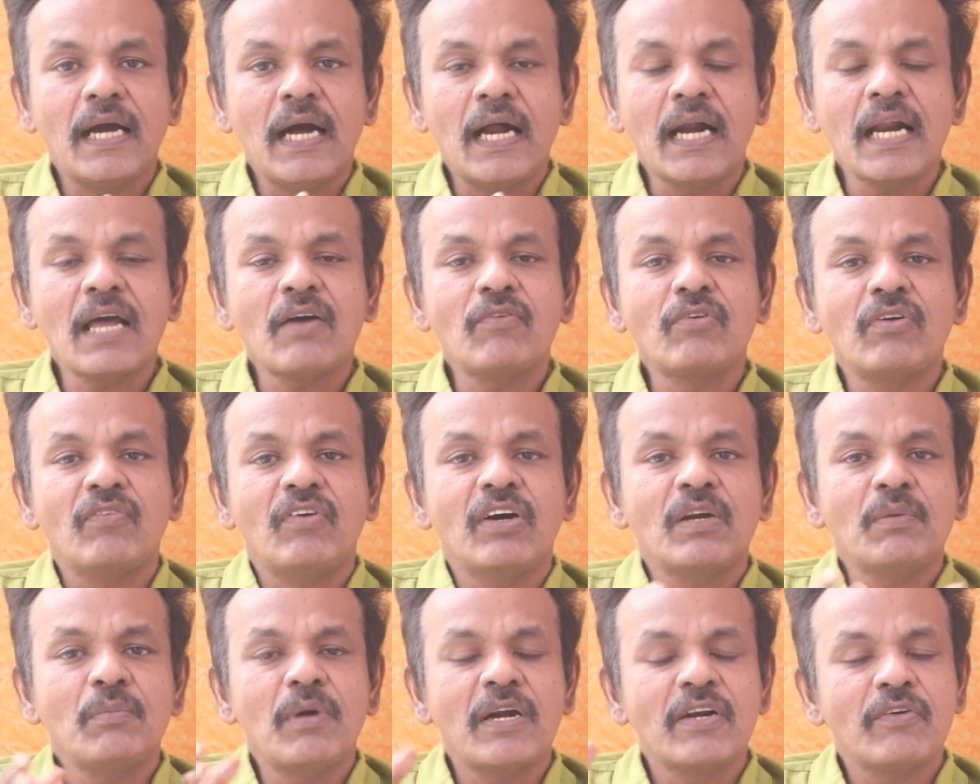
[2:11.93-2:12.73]
ஆனால் அவங்க
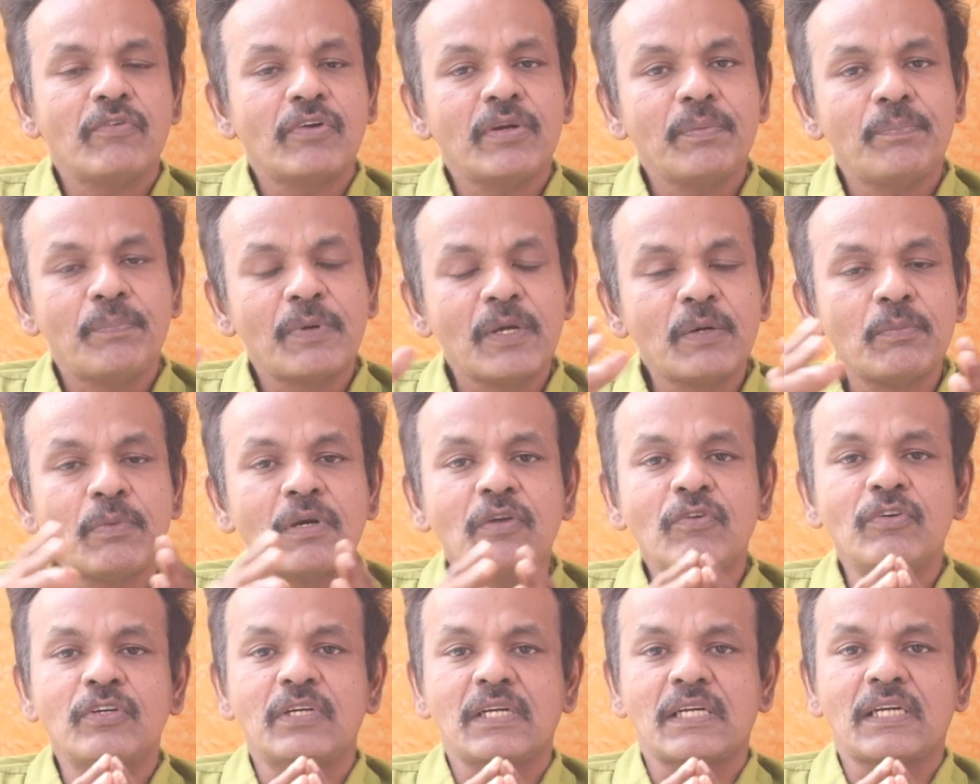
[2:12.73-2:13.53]
வருமான வரி
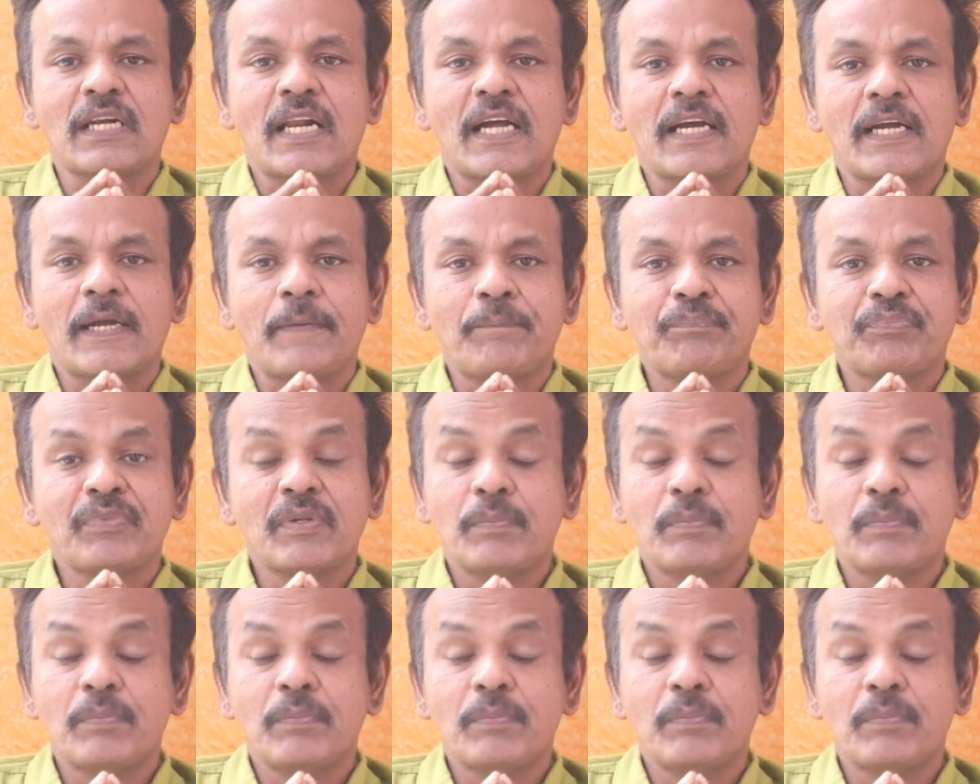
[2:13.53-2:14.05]
பெருமளவு கட்டுறாங்க